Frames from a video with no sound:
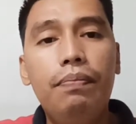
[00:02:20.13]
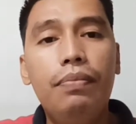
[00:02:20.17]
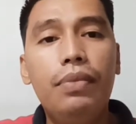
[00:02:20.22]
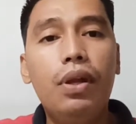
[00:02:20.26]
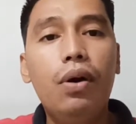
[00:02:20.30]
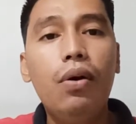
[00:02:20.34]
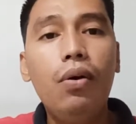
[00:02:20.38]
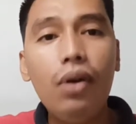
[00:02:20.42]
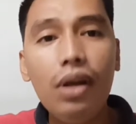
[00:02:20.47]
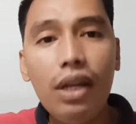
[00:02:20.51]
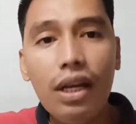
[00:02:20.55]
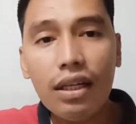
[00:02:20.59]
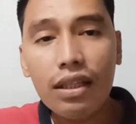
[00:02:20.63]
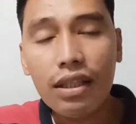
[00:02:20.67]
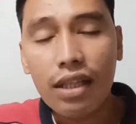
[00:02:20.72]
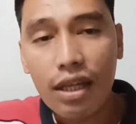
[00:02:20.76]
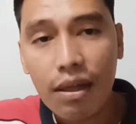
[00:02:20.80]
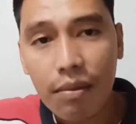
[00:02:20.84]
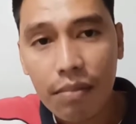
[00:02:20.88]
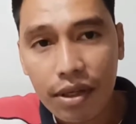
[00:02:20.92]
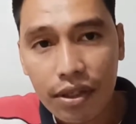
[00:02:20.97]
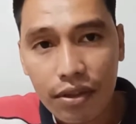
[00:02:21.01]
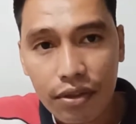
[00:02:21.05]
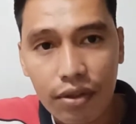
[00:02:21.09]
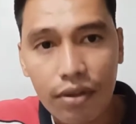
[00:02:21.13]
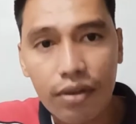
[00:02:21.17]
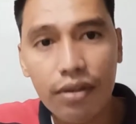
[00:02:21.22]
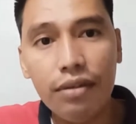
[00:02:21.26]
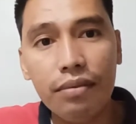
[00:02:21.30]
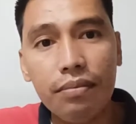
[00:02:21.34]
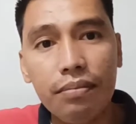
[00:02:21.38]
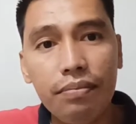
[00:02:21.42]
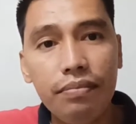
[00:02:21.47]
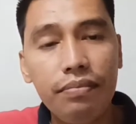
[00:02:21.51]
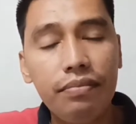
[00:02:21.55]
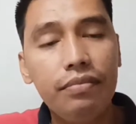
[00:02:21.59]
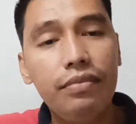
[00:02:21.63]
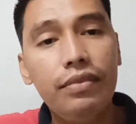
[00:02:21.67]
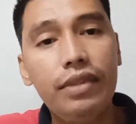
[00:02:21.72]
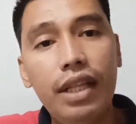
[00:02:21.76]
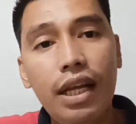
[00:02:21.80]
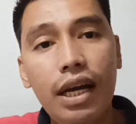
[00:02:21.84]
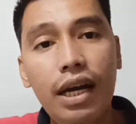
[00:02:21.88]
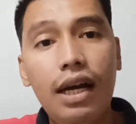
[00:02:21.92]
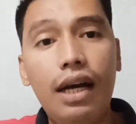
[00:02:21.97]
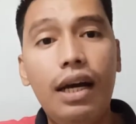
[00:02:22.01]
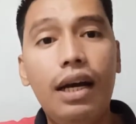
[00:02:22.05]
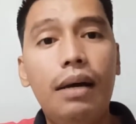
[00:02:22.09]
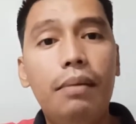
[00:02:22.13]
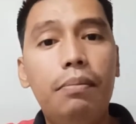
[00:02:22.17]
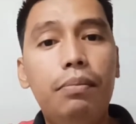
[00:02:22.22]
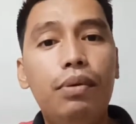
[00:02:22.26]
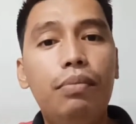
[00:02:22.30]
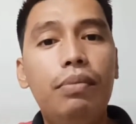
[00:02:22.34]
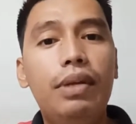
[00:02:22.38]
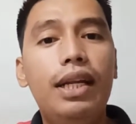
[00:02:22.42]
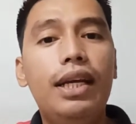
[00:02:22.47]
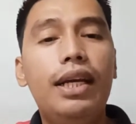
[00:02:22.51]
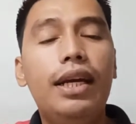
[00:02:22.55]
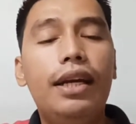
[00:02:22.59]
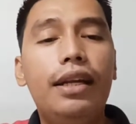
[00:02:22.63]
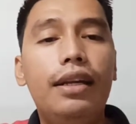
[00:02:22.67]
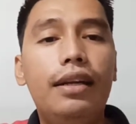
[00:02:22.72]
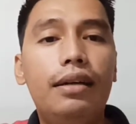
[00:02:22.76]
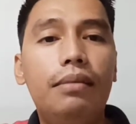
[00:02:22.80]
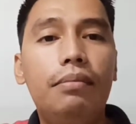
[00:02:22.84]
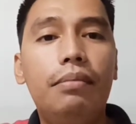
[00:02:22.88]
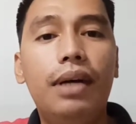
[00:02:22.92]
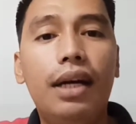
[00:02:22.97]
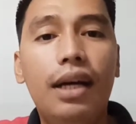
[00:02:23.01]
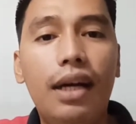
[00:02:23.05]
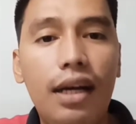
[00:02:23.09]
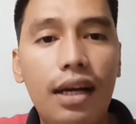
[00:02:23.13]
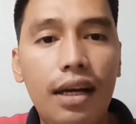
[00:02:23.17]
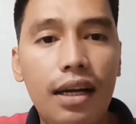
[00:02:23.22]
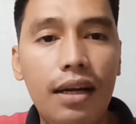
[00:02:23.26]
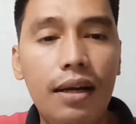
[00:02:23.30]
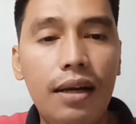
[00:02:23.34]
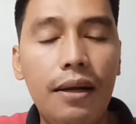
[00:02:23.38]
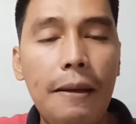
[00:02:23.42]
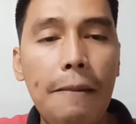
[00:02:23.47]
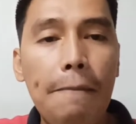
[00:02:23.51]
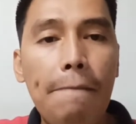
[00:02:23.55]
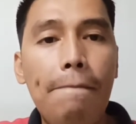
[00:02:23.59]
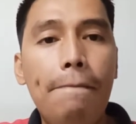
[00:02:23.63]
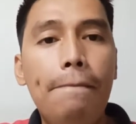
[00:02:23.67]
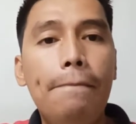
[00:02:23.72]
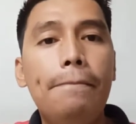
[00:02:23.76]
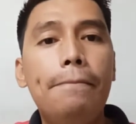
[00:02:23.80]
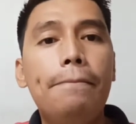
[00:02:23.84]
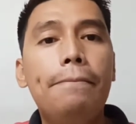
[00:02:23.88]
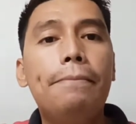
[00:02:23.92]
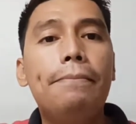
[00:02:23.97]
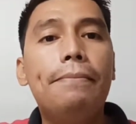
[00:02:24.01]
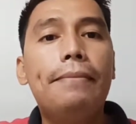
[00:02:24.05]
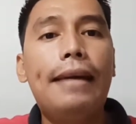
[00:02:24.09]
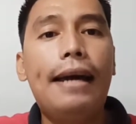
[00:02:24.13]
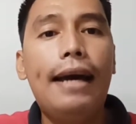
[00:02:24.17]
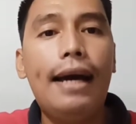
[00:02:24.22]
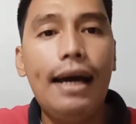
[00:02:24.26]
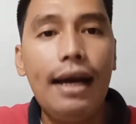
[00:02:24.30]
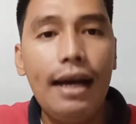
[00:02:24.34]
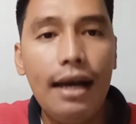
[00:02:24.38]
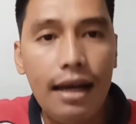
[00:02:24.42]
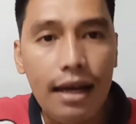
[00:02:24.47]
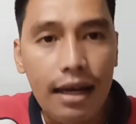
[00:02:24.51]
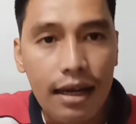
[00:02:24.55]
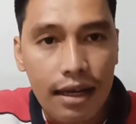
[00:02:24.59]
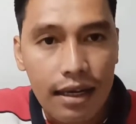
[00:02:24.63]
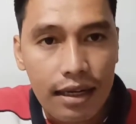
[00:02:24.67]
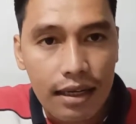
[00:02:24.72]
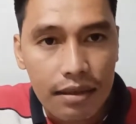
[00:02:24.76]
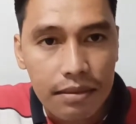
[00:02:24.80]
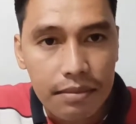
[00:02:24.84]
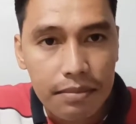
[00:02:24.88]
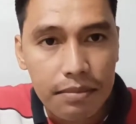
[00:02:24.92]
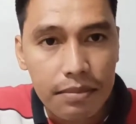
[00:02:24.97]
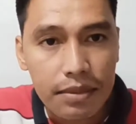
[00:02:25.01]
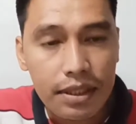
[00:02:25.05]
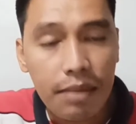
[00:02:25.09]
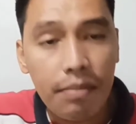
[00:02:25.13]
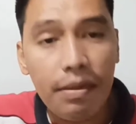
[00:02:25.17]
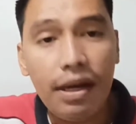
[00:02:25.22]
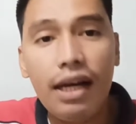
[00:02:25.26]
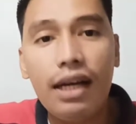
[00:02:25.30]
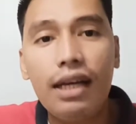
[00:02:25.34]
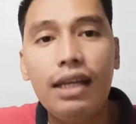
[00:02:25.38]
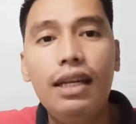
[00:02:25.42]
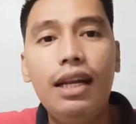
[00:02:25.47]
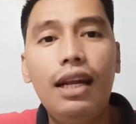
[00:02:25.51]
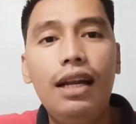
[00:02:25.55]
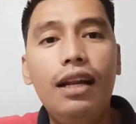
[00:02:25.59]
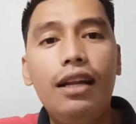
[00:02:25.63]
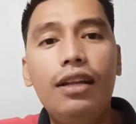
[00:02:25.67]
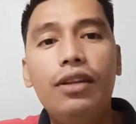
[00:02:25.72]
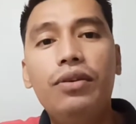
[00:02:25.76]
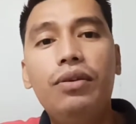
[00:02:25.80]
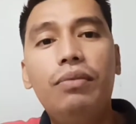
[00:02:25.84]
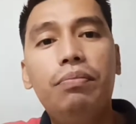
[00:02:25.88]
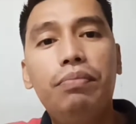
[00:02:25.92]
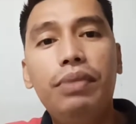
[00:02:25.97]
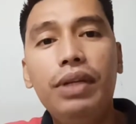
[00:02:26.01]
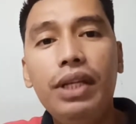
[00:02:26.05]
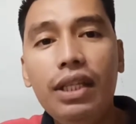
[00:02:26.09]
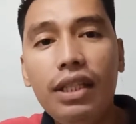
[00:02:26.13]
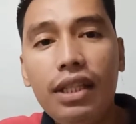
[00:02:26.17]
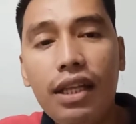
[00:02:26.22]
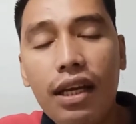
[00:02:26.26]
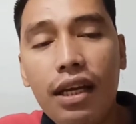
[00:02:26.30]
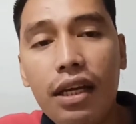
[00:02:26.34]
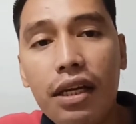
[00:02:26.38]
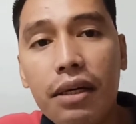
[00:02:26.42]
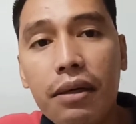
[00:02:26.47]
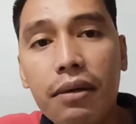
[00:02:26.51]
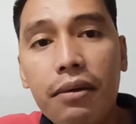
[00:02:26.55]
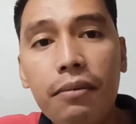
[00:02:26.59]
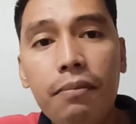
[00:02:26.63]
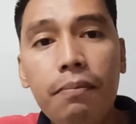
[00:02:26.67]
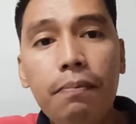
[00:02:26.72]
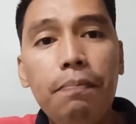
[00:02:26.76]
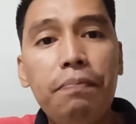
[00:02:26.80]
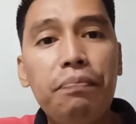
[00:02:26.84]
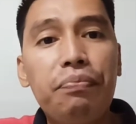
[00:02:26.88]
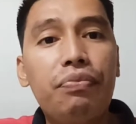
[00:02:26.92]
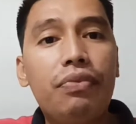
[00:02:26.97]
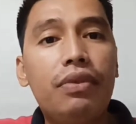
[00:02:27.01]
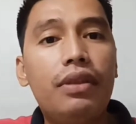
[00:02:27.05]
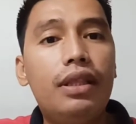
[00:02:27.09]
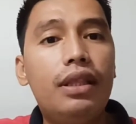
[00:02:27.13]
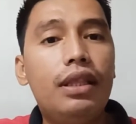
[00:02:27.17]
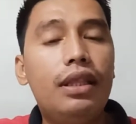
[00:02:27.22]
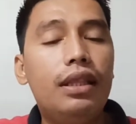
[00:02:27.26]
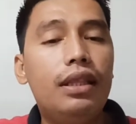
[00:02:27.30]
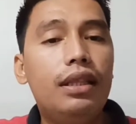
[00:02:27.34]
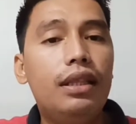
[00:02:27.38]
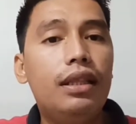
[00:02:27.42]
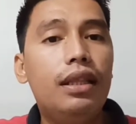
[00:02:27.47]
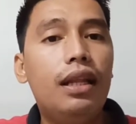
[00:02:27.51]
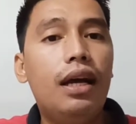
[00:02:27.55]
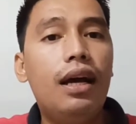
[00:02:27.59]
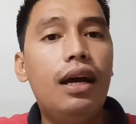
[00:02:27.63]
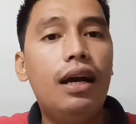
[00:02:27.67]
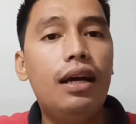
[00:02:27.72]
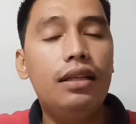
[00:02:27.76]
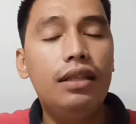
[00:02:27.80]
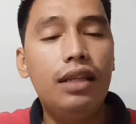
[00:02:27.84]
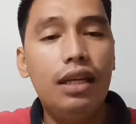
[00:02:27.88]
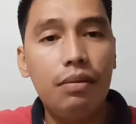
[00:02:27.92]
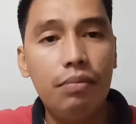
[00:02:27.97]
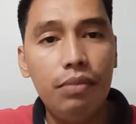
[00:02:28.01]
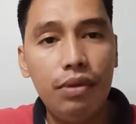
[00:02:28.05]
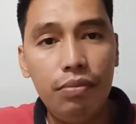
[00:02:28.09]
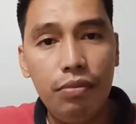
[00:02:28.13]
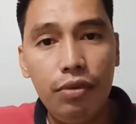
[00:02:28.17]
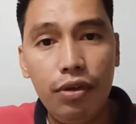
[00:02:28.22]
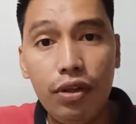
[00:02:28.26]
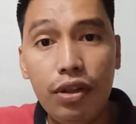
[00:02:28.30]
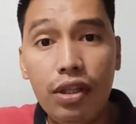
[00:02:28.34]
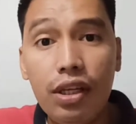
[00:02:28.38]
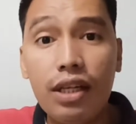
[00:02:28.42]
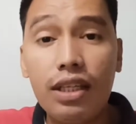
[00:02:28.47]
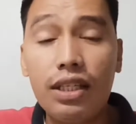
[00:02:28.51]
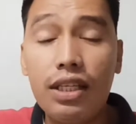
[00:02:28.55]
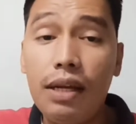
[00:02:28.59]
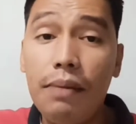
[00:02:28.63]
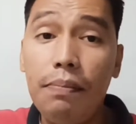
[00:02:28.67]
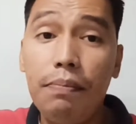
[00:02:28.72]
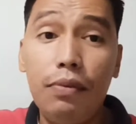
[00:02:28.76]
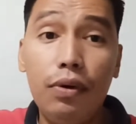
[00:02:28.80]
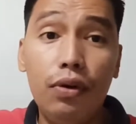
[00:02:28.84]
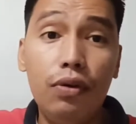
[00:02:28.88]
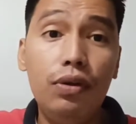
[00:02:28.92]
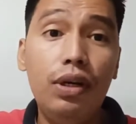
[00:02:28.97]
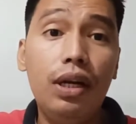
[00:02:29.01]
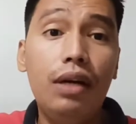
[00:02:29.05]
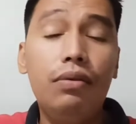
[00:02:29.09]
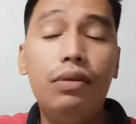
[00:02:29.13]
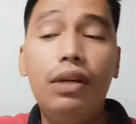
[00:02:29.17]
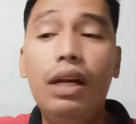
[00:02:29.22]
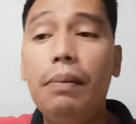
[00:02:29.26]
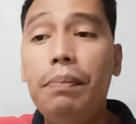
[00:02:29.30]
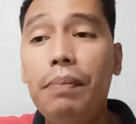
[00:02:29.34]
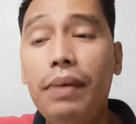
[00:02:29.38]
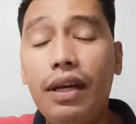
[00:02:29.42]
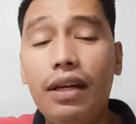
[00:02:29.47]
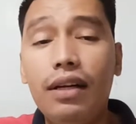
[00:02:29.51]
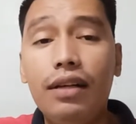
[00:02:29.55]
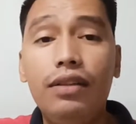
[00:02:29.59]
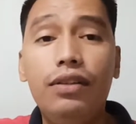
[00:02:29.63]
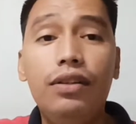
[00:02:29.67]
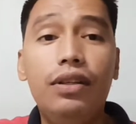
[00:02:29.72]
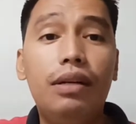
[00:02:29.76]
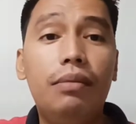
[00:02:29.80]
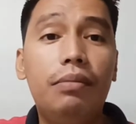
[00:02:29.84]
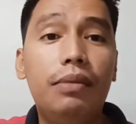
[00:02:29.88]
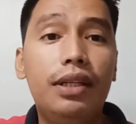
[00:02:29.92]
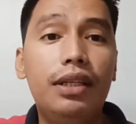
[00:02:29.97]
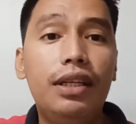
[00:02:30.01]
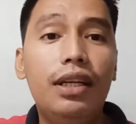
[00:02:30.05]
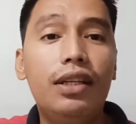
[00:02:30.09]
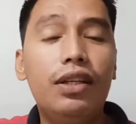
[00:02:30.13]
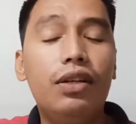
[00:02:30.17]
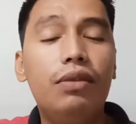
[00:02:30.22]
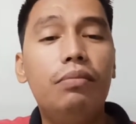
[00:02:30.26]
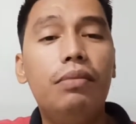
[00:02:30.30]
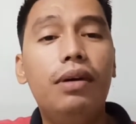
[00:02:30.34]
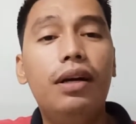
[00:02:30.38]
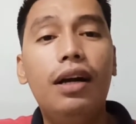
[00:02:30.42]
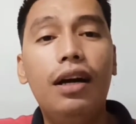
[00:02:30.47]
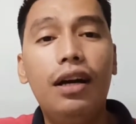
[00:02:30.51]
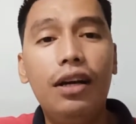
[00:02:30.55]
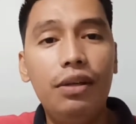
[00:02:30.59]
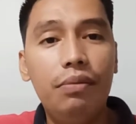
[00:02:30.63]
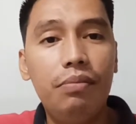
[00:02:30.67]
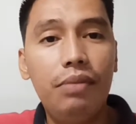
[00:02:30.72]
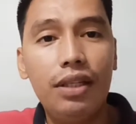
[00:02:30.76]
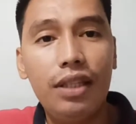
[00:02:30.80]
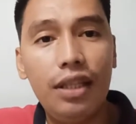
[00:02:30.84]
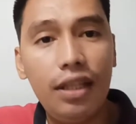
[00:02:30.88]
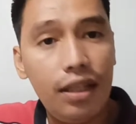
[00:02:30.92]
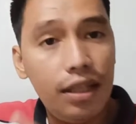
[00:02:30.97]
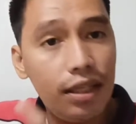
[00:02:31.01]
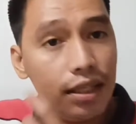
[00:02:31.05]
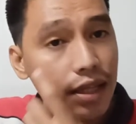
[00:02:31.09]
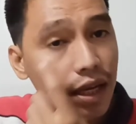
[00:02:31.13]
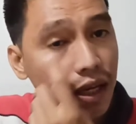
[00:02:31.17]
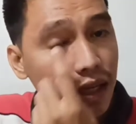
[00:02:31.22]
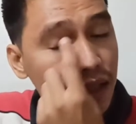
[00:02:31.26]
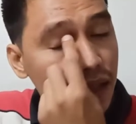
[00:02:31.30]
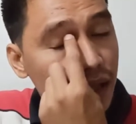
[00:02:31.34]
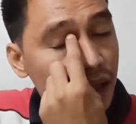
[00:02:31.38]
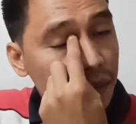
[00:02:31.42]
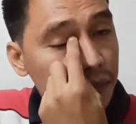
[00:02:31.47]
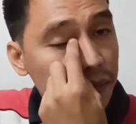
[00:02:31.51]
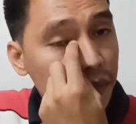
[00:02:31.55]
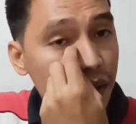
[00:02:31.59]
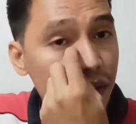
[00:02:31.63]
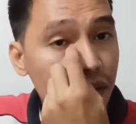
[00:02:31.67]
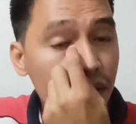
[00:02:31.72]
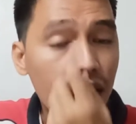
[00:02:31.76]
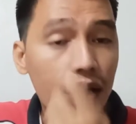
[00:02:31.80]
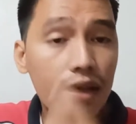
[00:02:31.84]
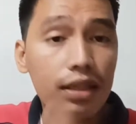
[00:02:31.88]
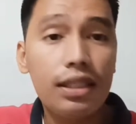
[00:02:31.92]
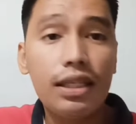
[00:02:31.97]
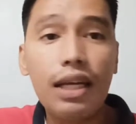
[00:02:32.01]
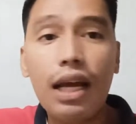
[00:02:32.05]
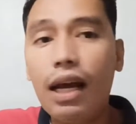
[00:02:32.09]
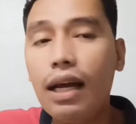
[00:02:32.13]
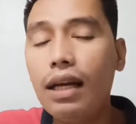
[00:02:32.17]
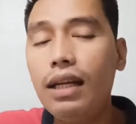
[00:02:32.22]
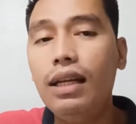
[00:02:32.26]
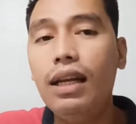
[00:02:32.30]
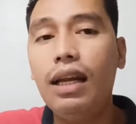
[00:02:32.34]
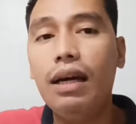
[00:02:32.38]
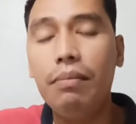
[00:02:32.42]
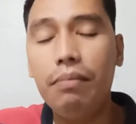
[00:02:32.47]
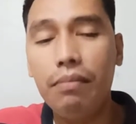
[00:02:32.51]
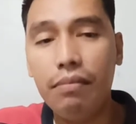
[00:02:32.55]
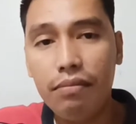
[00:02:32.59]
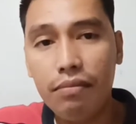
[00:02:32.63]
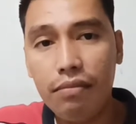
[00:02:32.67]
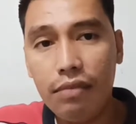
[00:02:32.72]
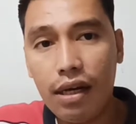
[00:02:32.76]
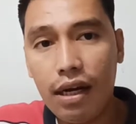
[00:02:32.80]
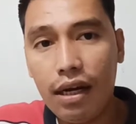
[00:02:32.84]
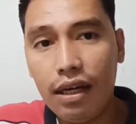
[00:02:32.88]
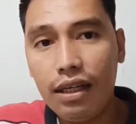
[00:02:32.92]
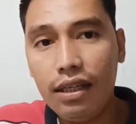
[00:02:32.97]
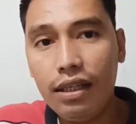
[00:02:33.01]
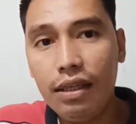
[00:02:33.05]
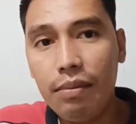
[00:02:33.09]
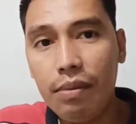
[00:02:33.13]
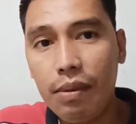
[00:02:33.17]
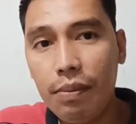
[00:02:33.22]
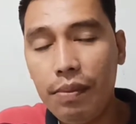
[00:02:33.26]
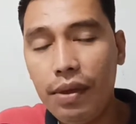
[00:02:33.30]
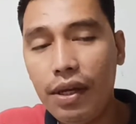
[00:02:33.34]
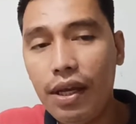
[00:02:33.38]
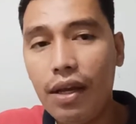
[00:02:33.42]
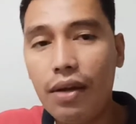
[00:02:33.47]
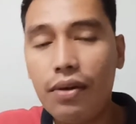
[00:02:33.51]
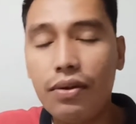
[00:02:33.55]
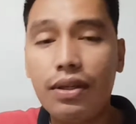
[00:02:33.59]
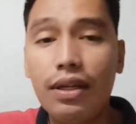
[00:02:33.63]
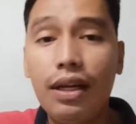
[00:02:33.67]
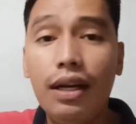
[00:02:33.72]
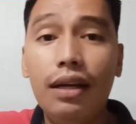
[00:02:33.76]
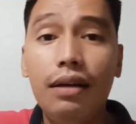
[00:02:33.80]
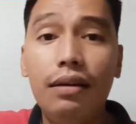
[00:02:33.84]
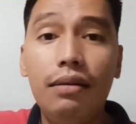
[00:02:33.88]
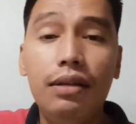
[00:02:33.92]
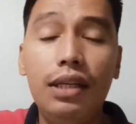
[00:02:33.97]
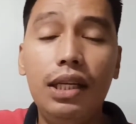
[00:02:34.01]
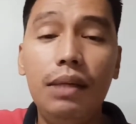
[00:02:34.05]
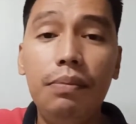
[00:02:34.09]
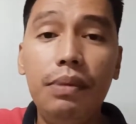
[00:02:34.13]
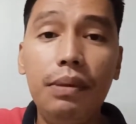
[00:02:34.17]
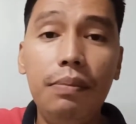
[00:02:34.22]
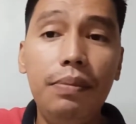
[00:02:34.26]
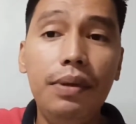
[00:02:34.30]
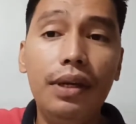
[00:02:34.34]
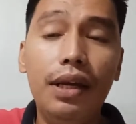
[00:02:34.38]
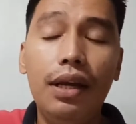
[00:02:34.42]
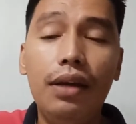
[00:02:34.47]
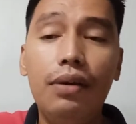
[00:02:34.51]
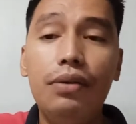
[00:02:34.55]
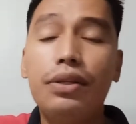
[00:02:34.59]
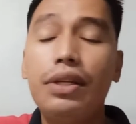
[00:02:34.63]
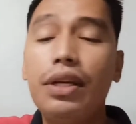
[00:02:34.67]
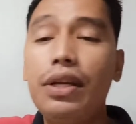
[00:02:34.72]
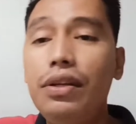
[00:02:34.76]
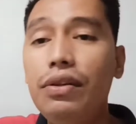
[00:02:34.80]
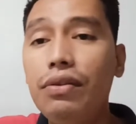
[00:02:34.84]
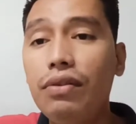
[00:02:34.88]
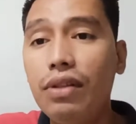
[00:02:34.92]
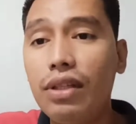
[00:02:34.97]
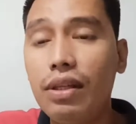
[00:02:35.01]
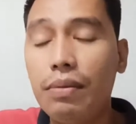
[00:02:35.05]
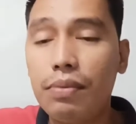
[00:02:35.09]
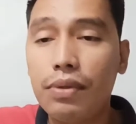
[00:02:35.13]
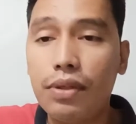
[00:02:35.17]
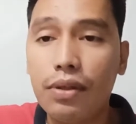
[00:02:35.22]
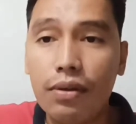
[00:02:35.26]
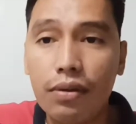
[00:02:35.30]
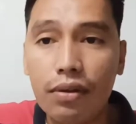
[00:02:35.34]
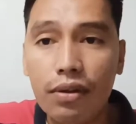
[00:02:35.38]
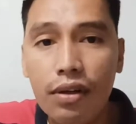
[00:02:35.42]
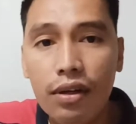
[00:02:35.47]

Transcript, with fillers: okay lang din naman 'yun na bumili kayo ng mga ah, sa mga kilala niyo breeder na German Beauty kasi unang-una pera niyo naman yan kumbaga kayo magde-decide nun pero ang sa akin lang ang ibibigay ko sa ibibigay ko sa inyong tips no